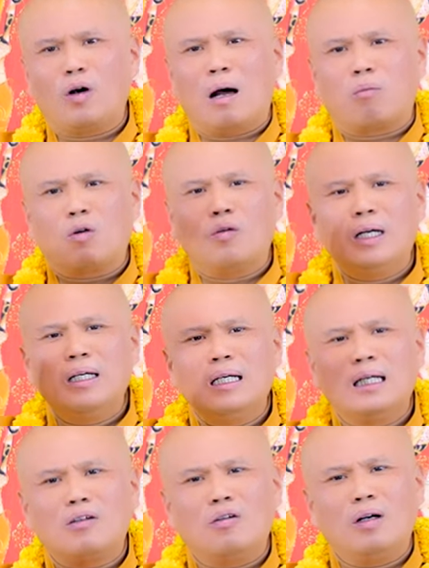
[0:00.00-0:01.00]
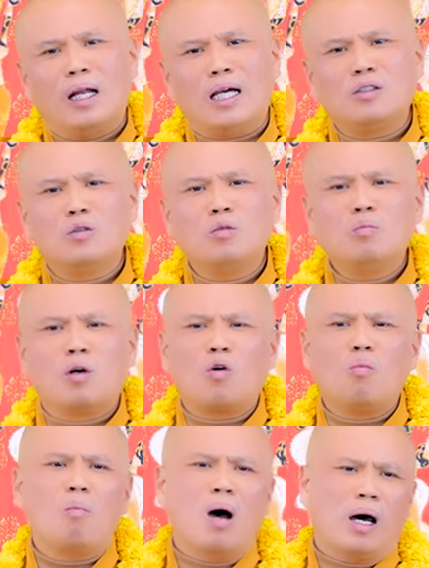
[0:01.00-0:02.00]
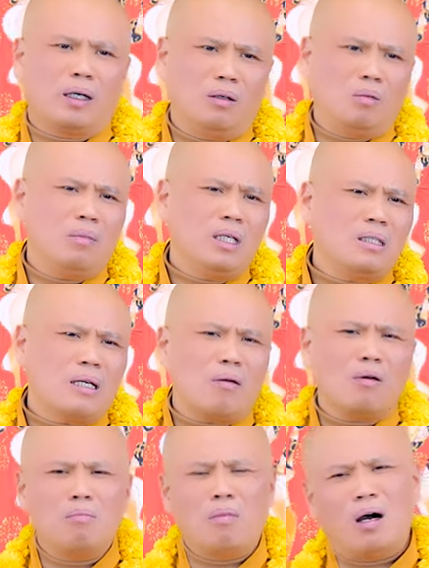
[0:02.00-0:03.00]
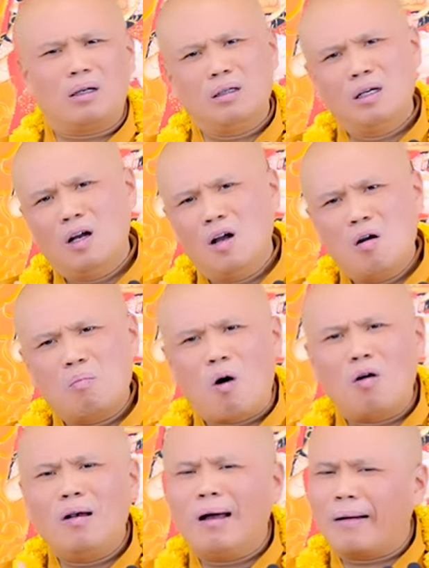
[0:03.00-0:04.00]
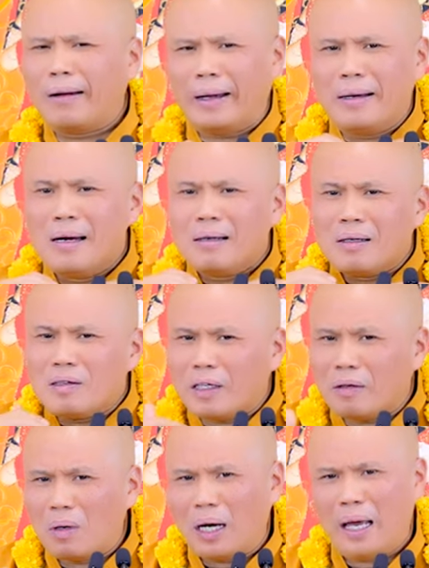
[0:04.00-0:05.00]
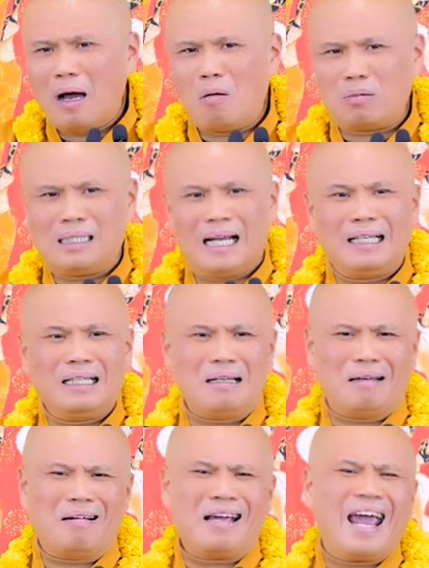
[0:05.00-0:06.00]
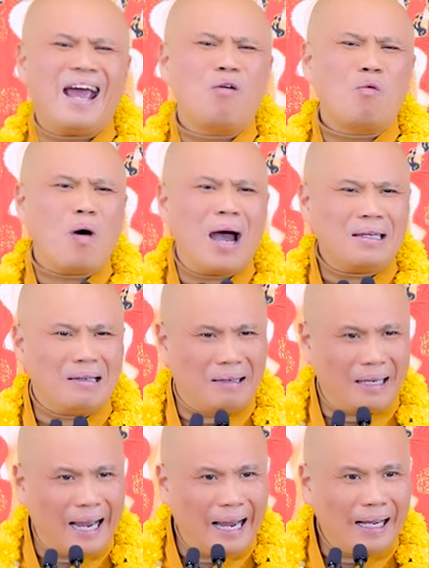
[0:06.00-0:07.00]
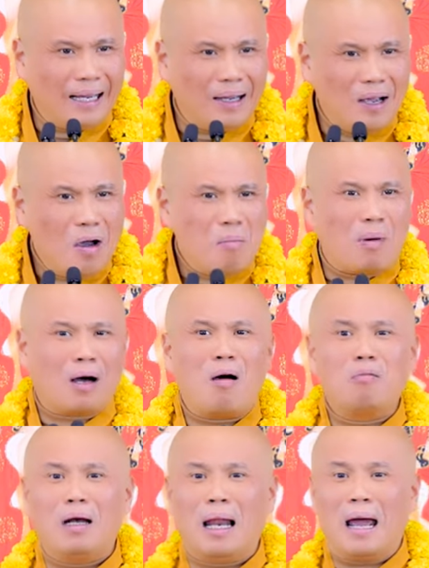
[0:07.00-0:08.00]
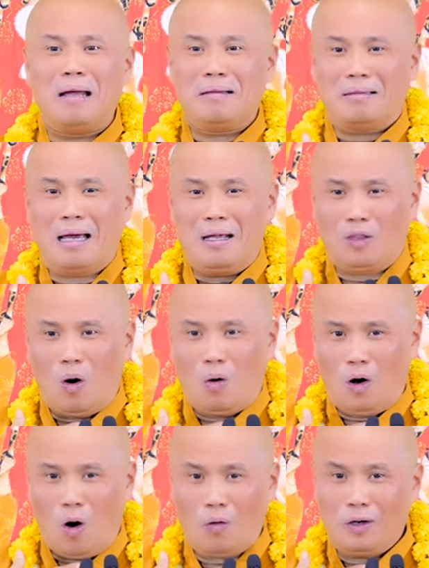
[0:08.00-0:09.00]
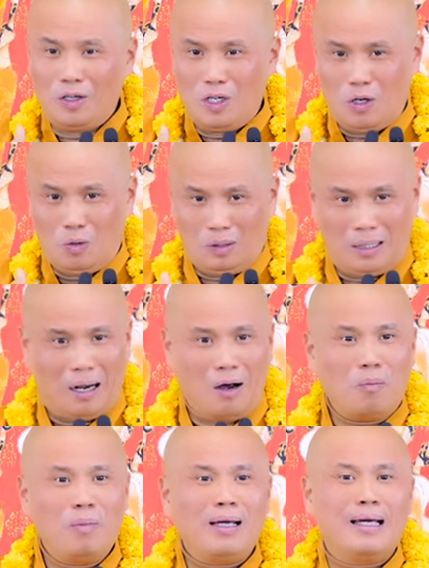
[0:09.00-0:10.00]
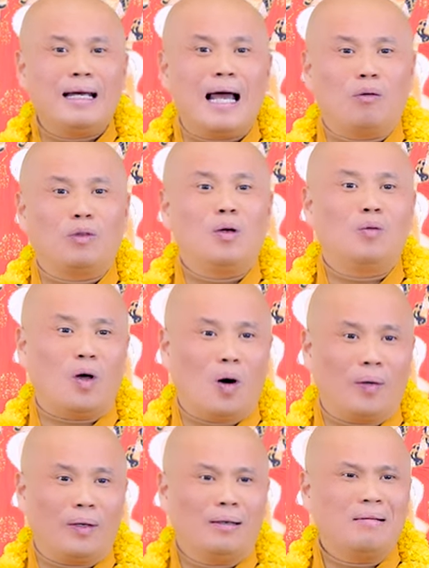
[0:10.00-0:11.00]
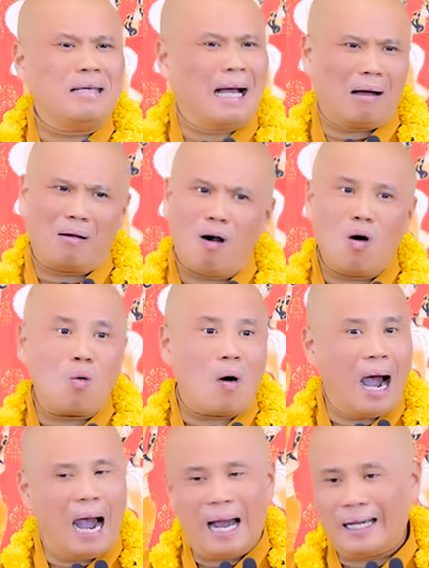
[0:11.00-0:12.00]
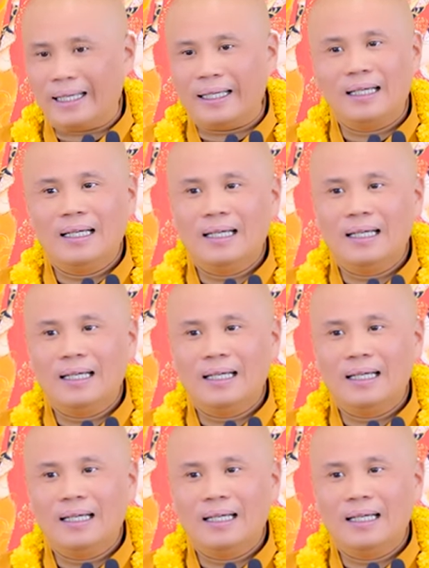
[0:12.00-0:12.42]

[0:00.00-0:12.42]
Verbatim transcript: con đọc con đến lên con lễ xuống mà con mệt, không biết sao nó mệt. Mỗi lần nghĩ đến cái chuyện mà lễ hồng danh thì nó ngán quá trời ngán. Mà không lễ thì thấy tội lỗi nó nhiều, sợ không biết khi nào tiêu tội, nó cứ giằng co hoài.